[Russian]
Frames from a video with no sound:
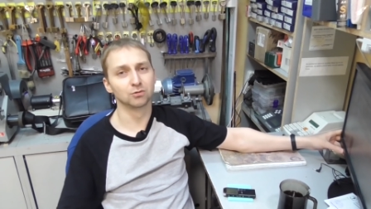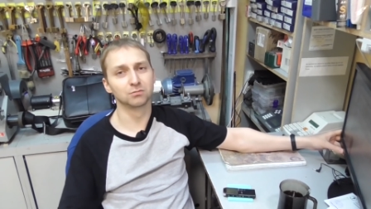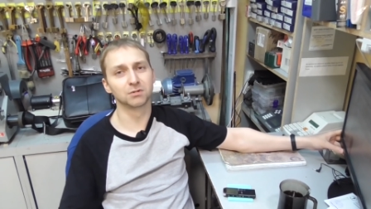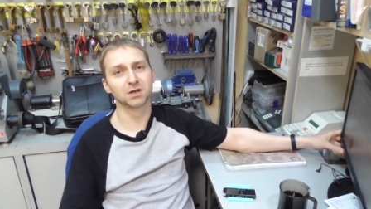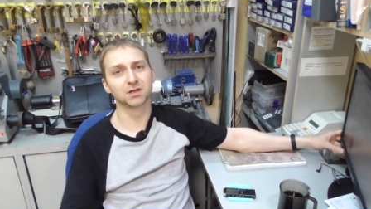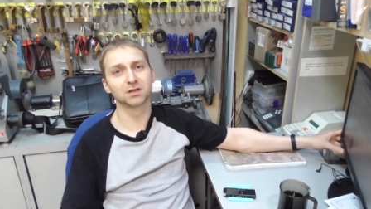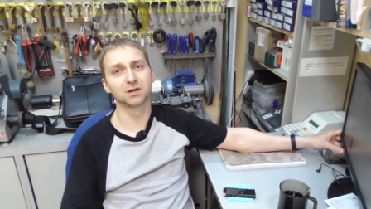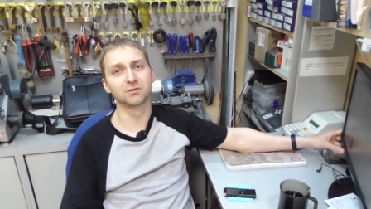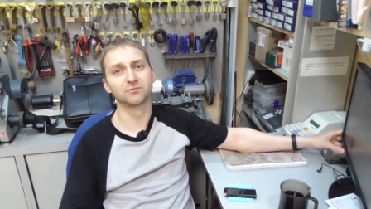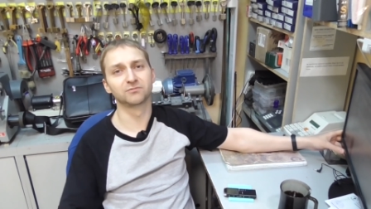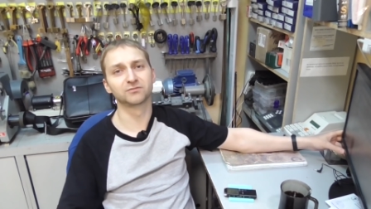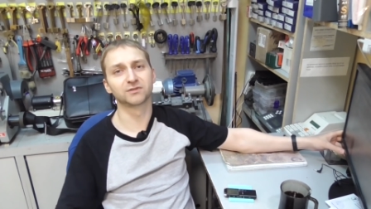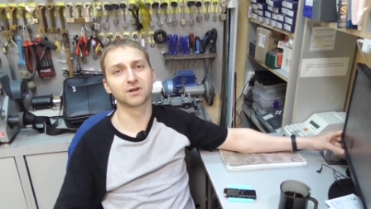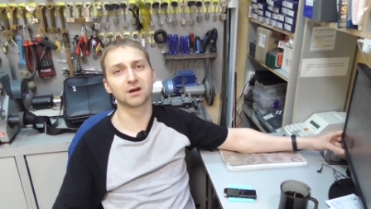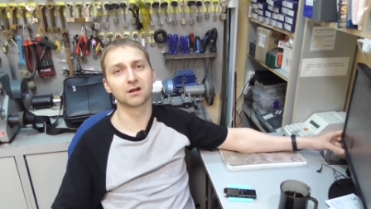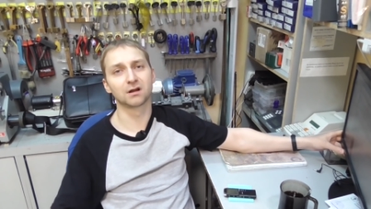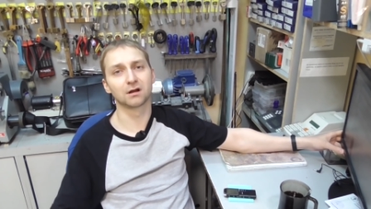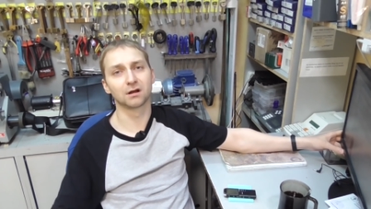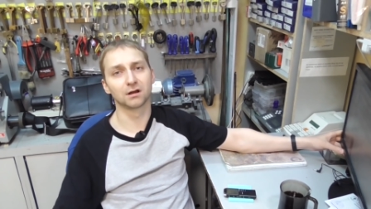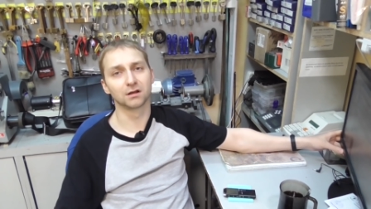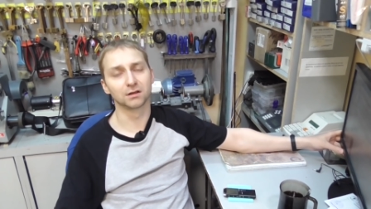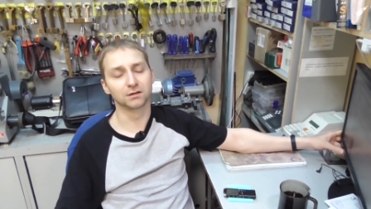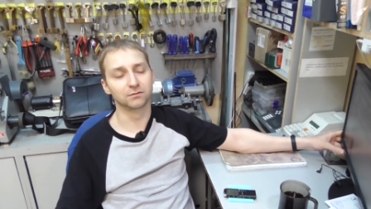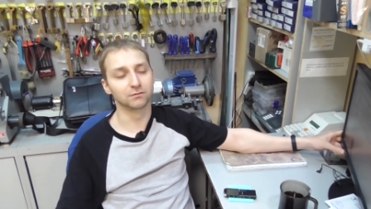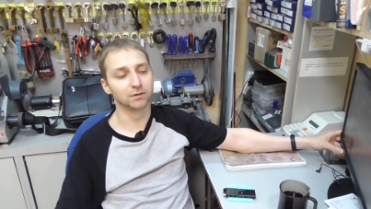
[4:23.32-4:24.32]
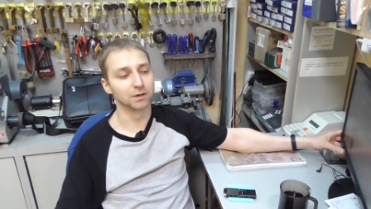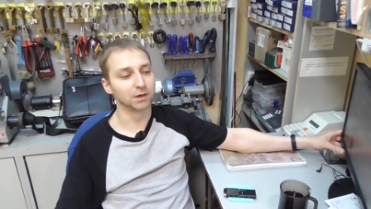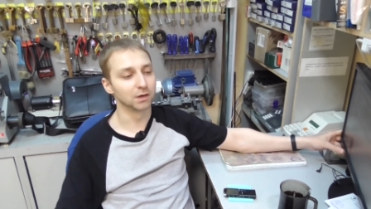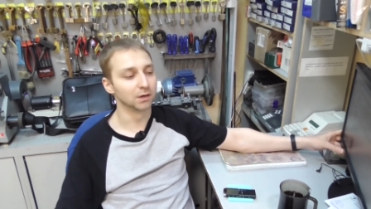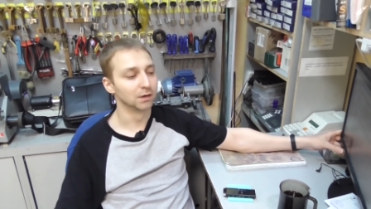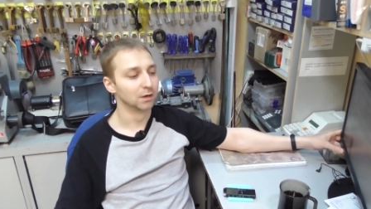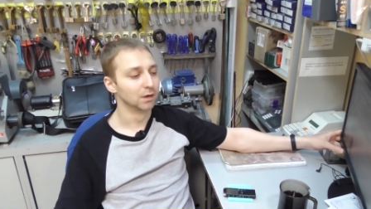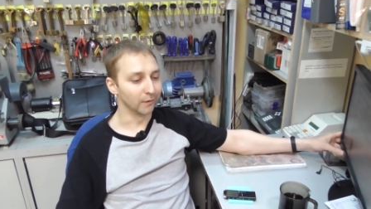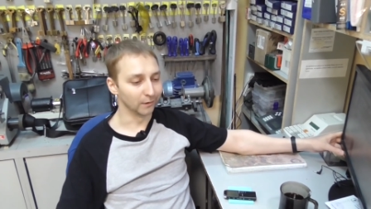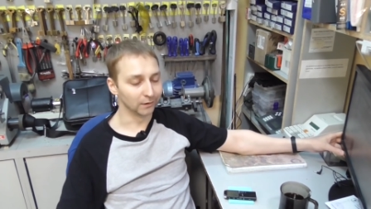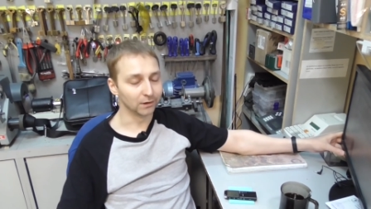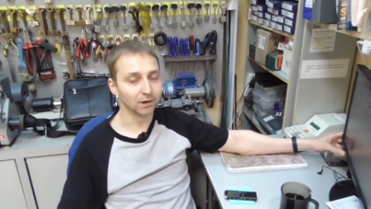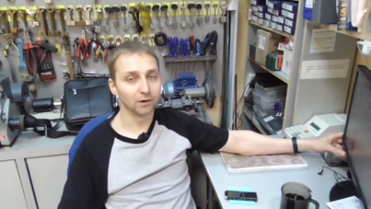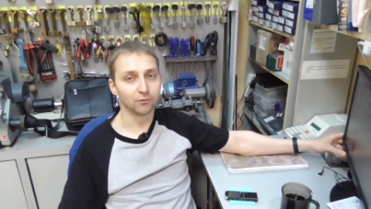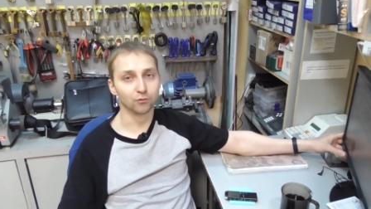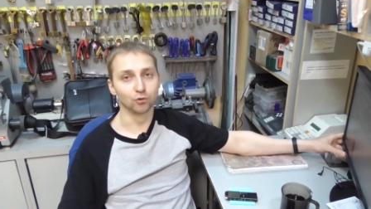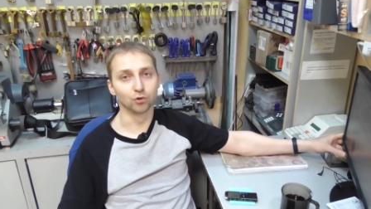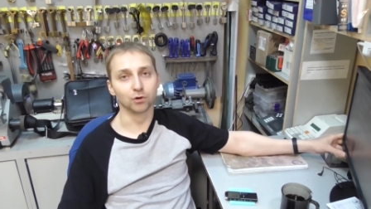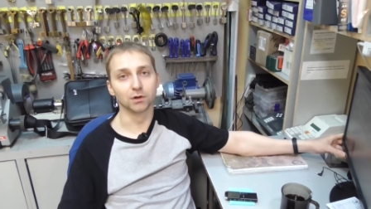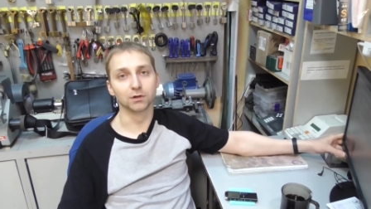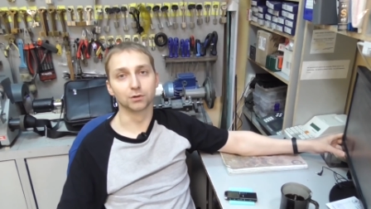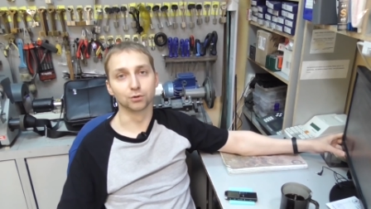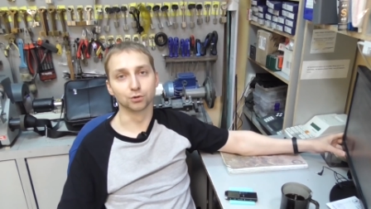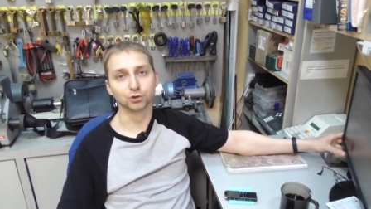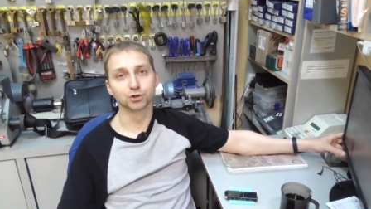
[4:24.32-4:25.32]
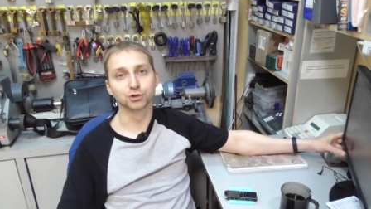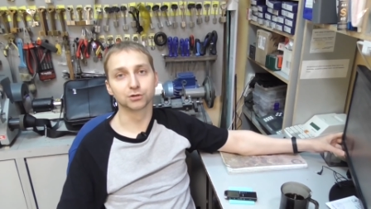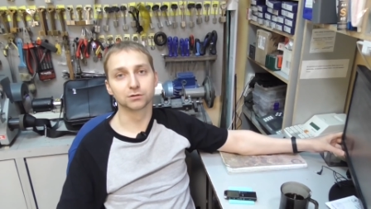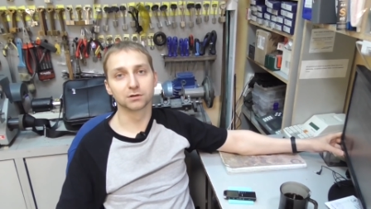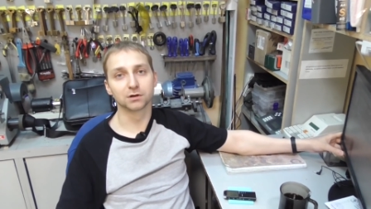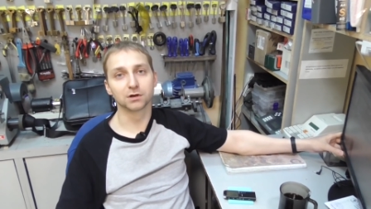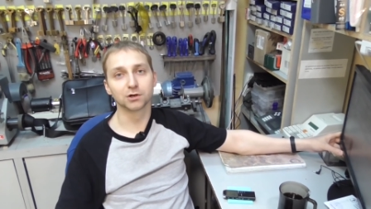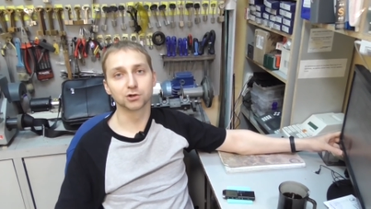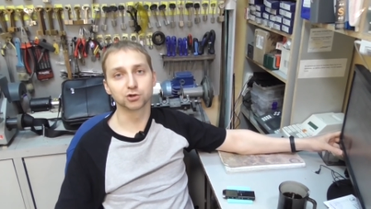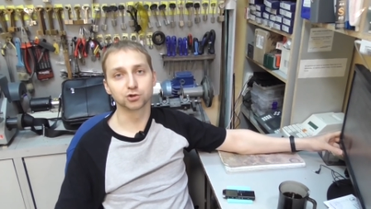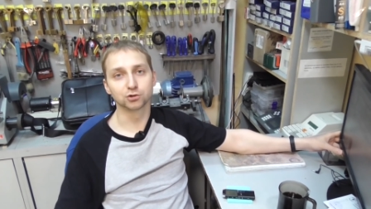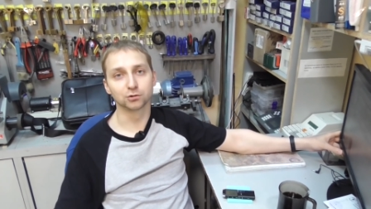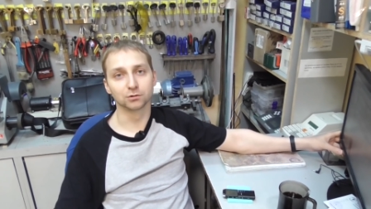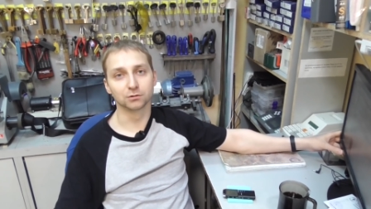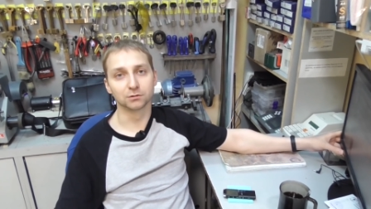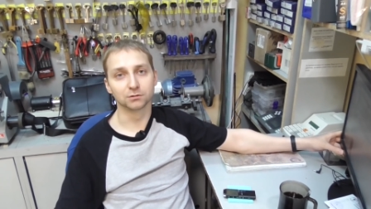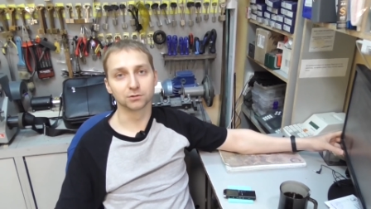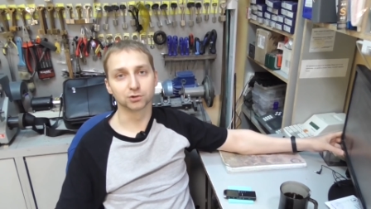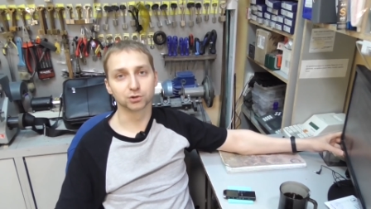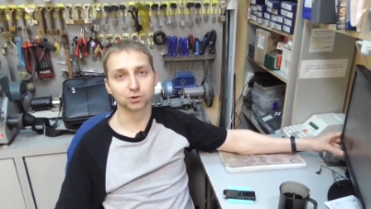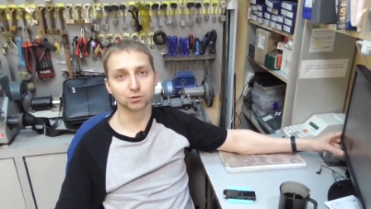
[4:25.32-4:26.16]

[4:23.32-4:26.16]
ну, у меня там вторая дверь. А для вора это очень хорошо,